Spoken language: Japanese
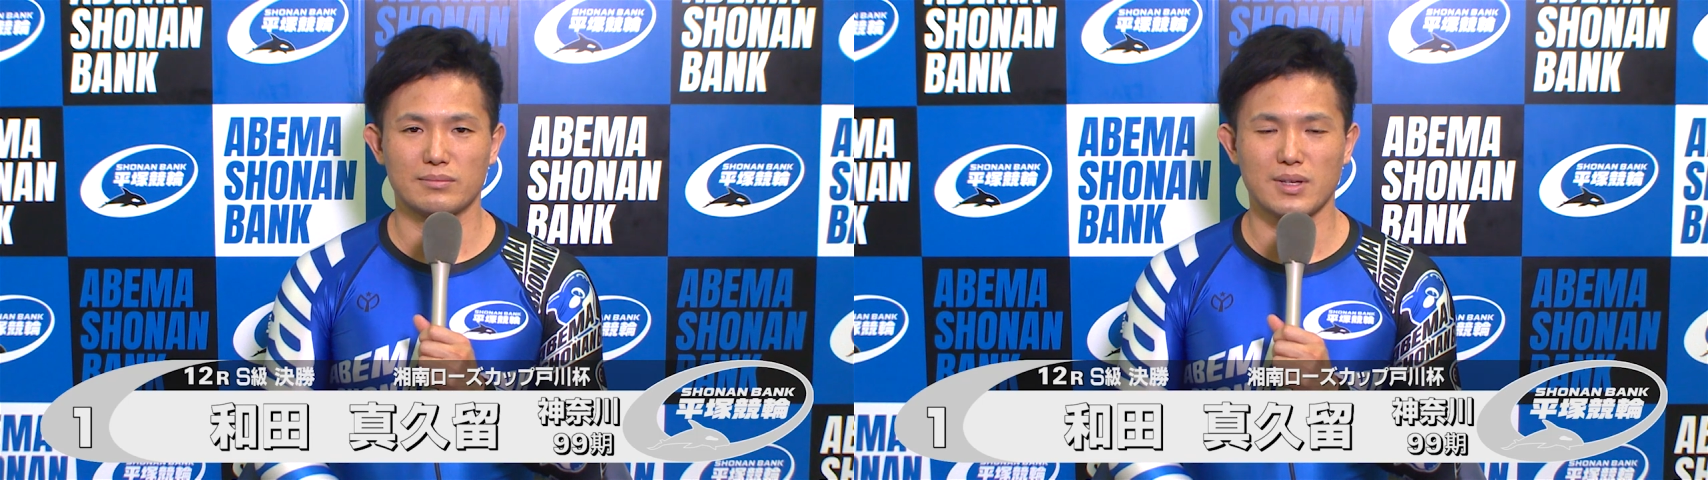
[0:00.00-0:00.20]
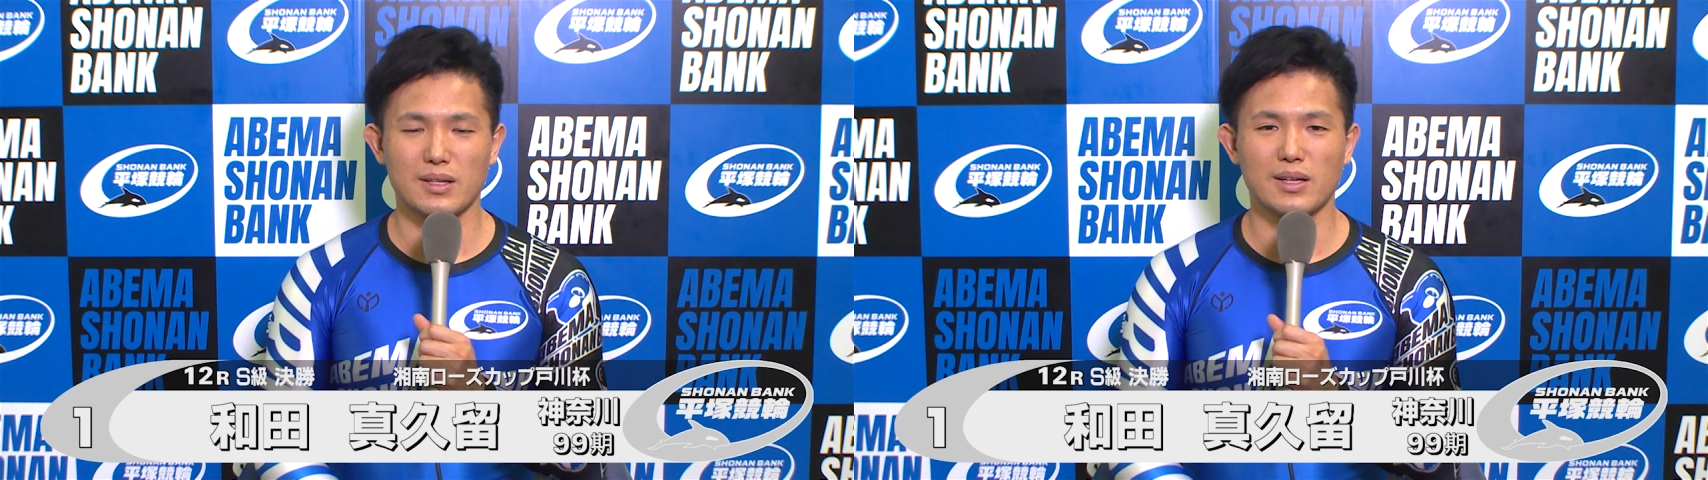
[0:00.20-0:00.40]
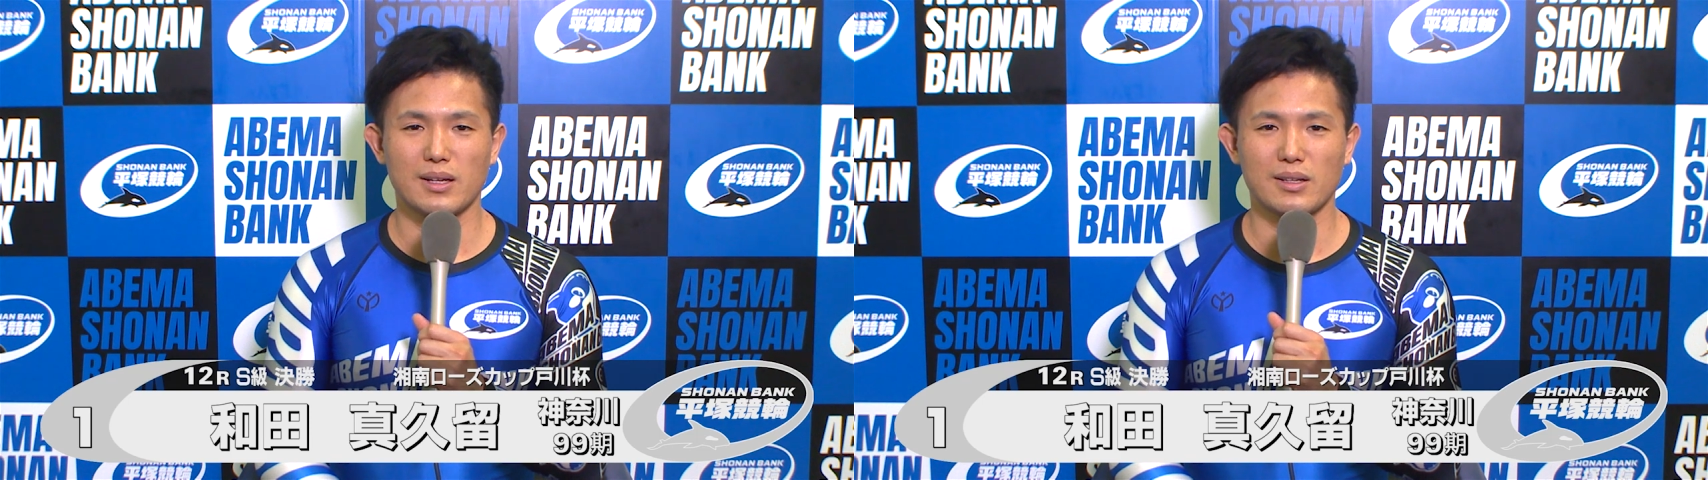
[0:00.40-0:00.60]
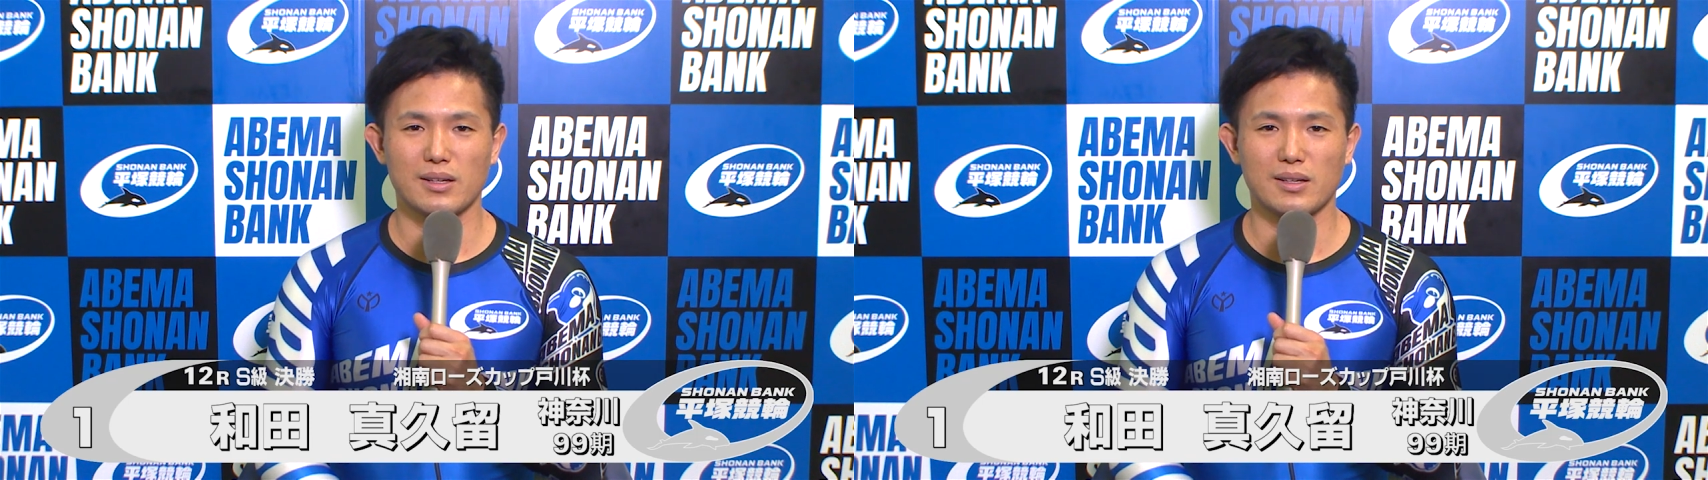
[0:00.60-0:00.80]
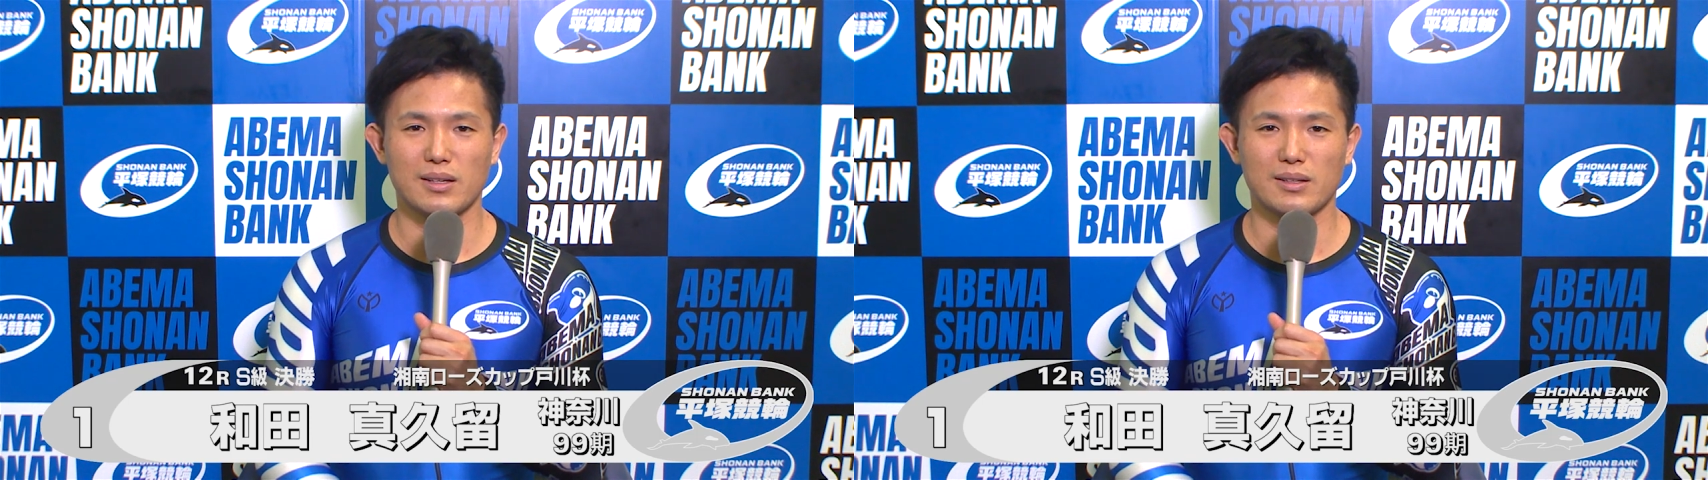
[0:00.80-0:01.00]
まあなか
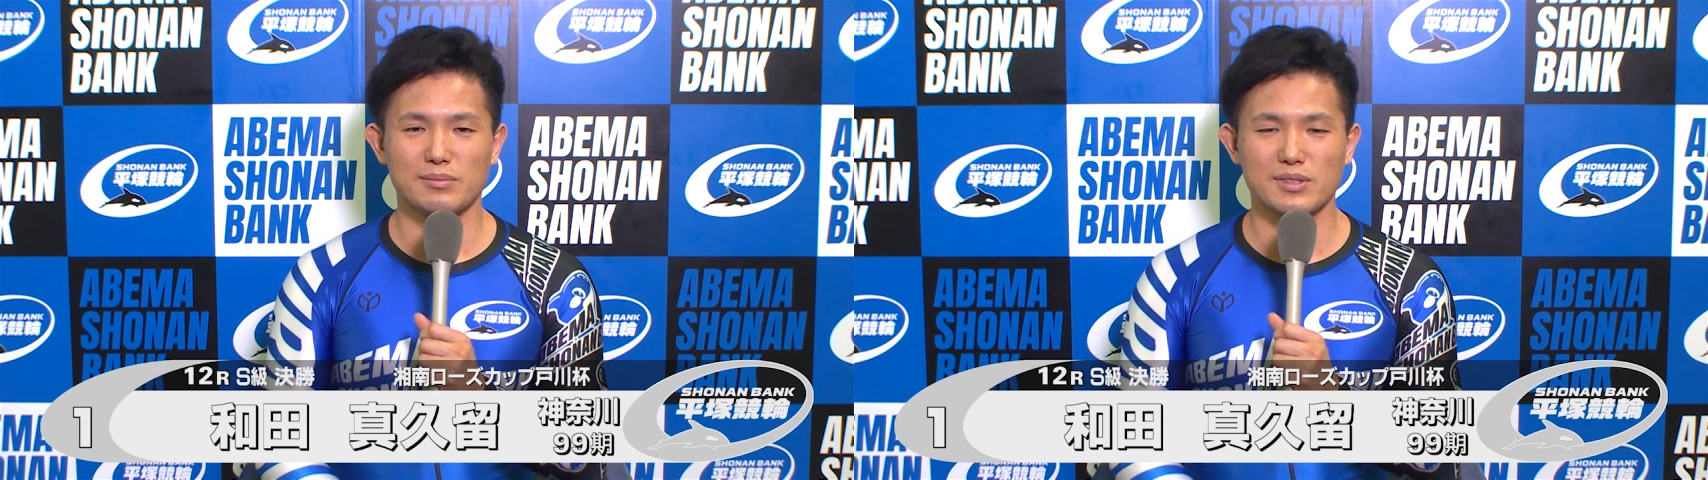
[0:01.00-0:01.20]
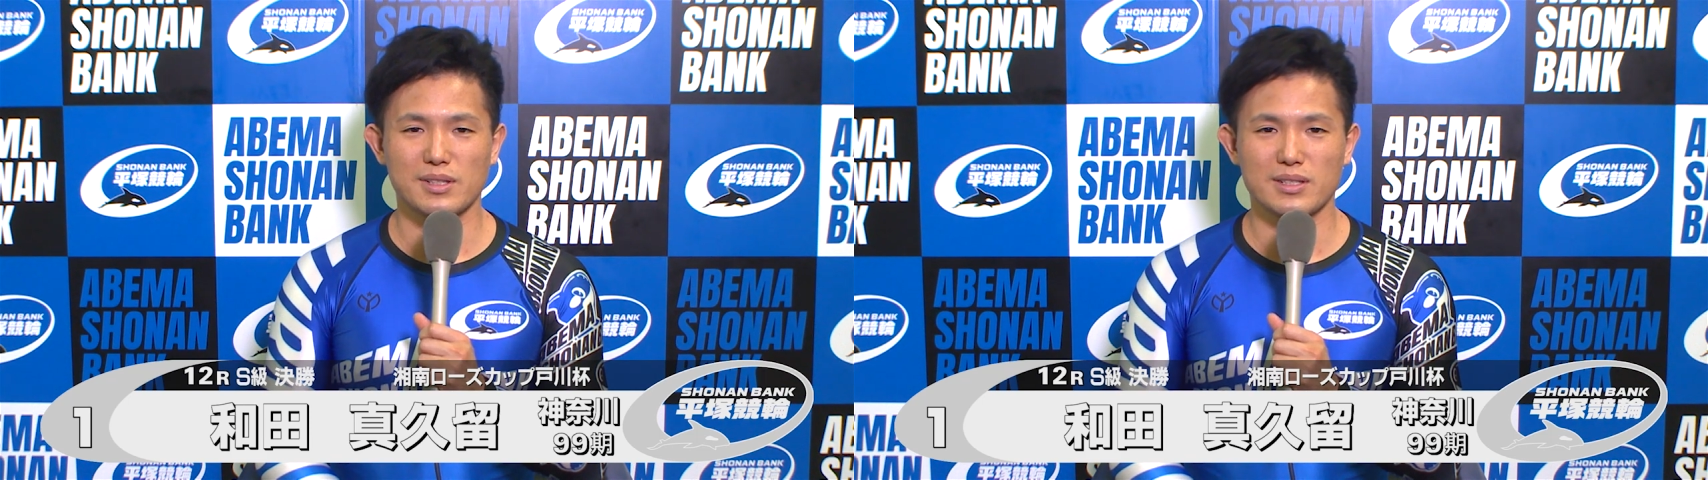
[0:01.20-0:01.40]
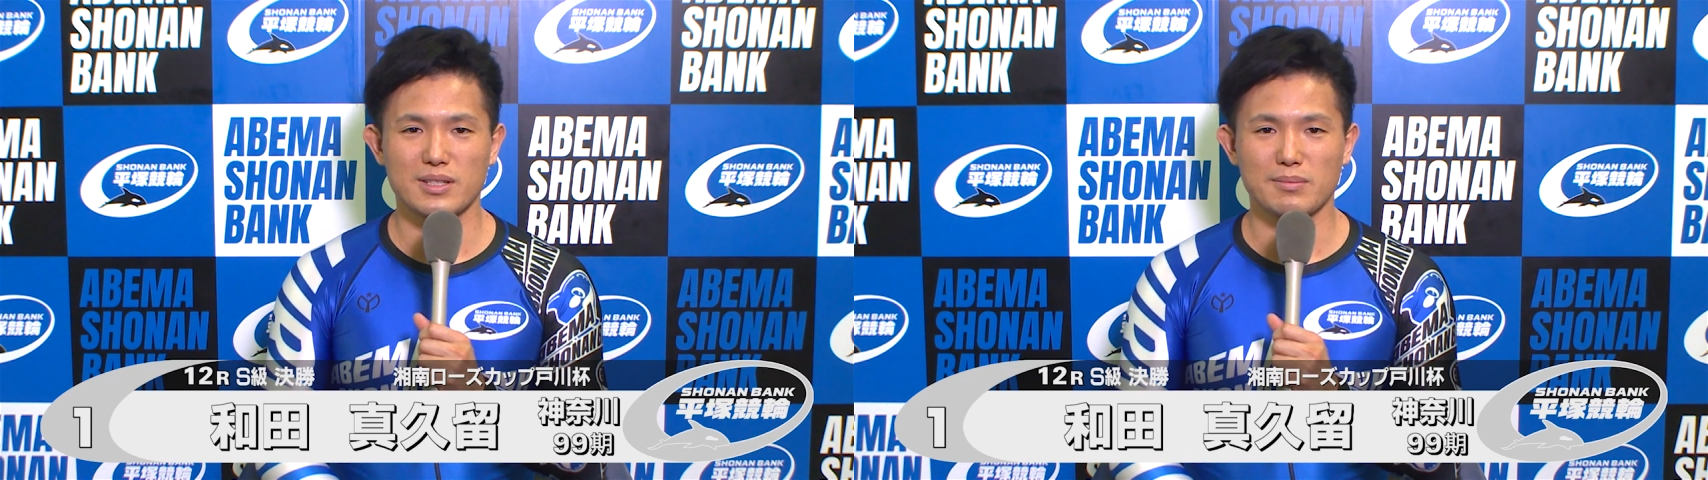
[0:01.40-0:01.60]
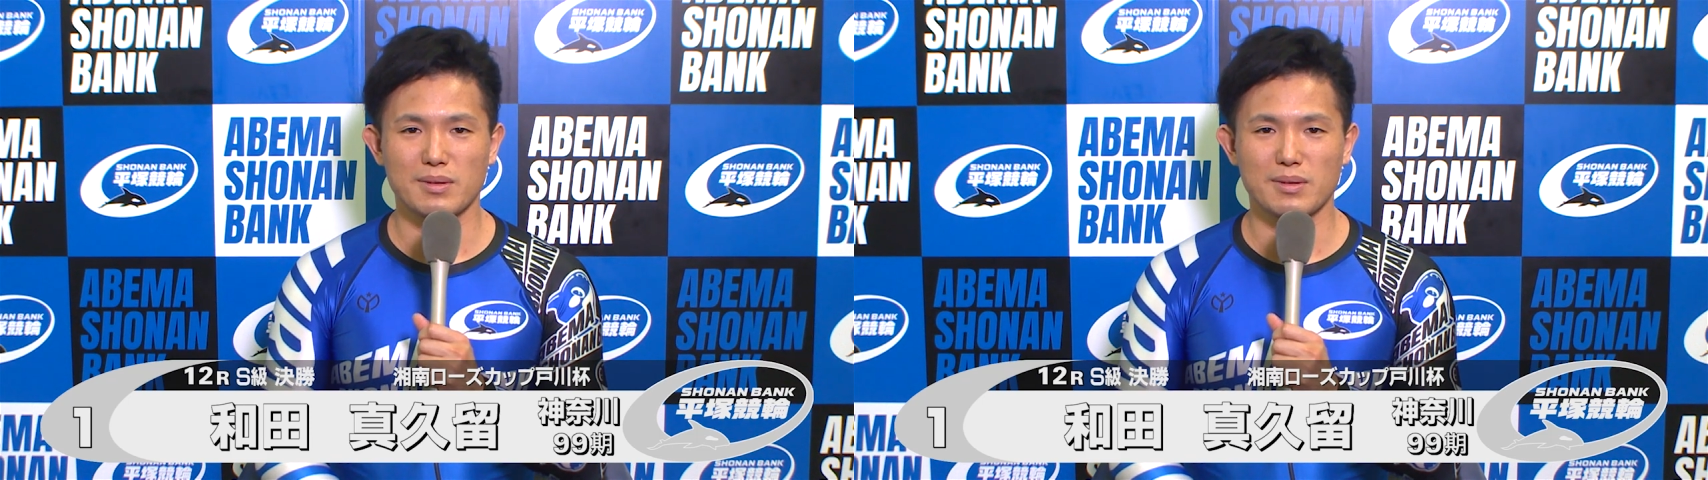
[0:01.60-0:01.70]
なか難し